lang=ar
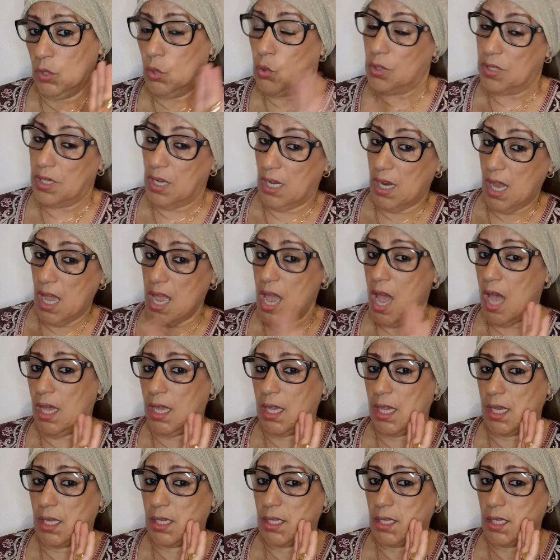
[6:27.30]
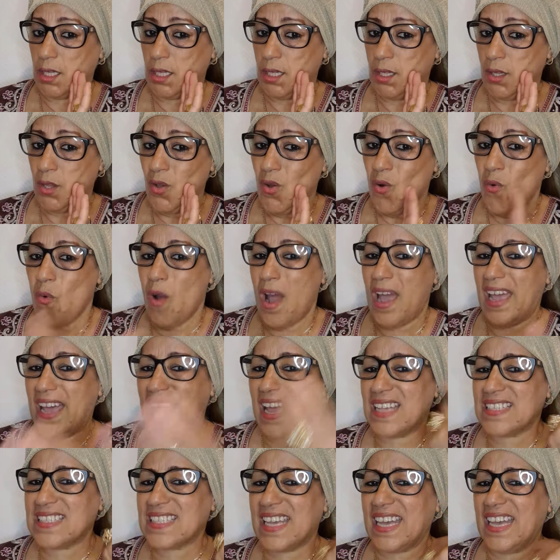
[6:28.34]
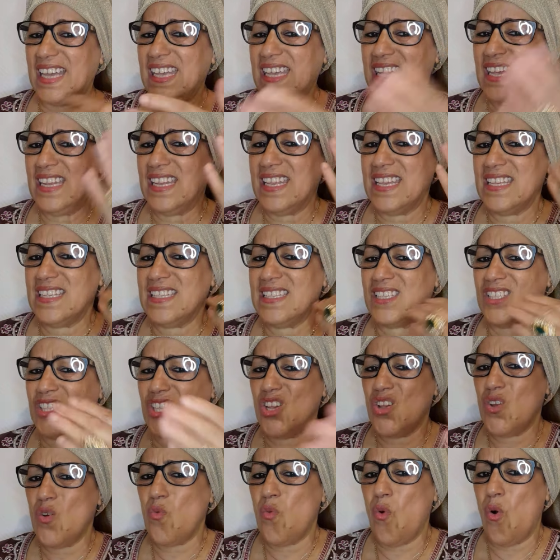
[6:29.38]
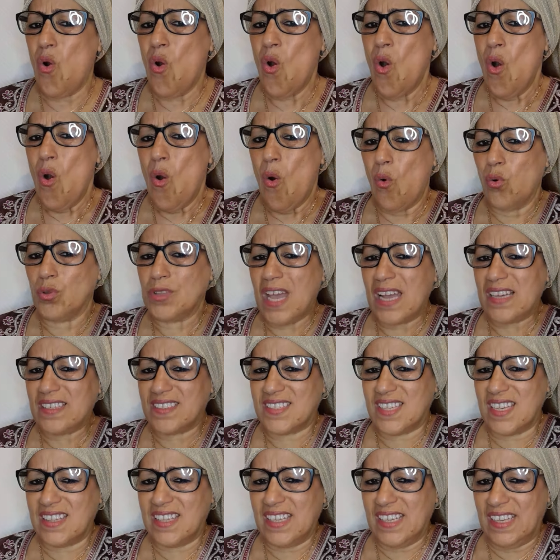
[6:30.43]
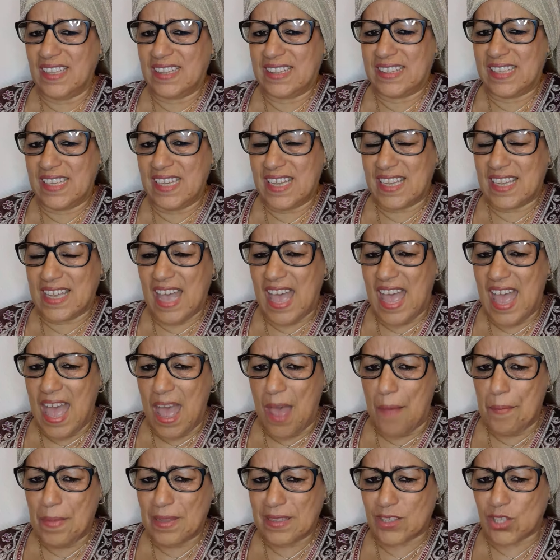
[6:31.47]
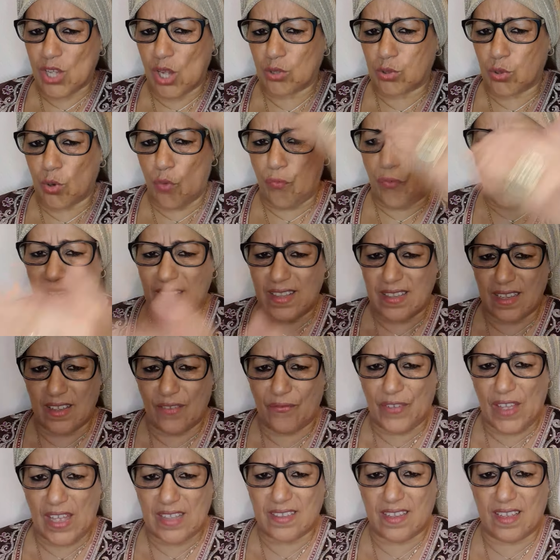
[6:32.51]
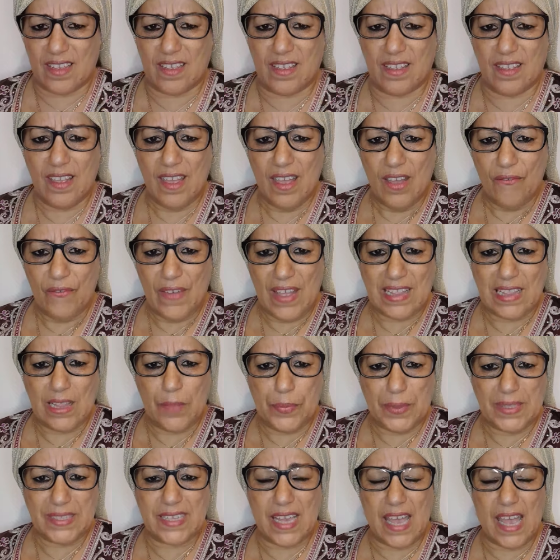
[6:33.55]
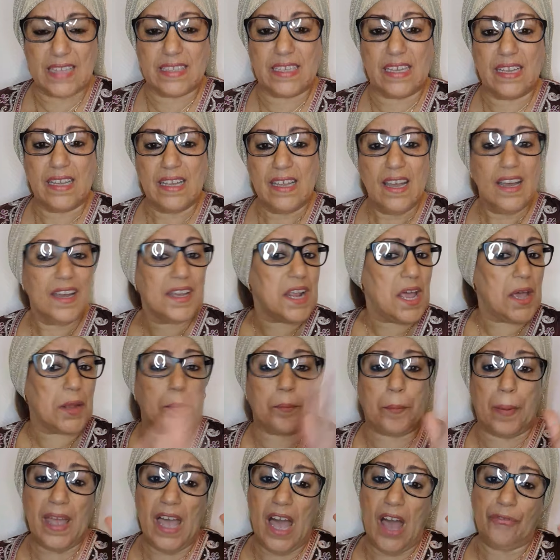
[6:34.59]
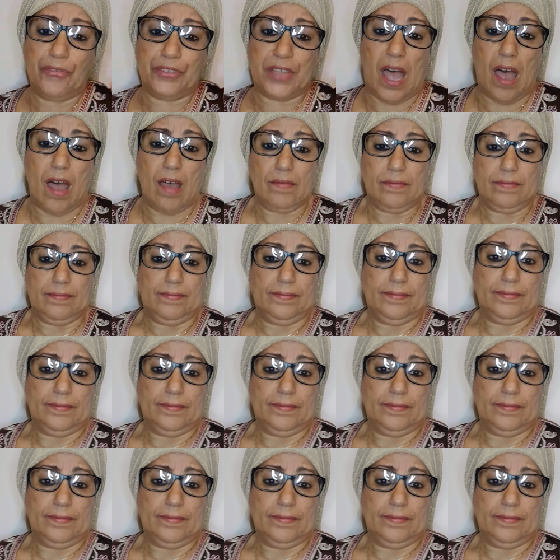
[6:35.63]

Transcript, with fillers: كوني على يقين واخا تقيلي انت وداك سيدي عدي كامل تهضروا فهاد فهاد فهاد البنت هادي راه ربي حافظها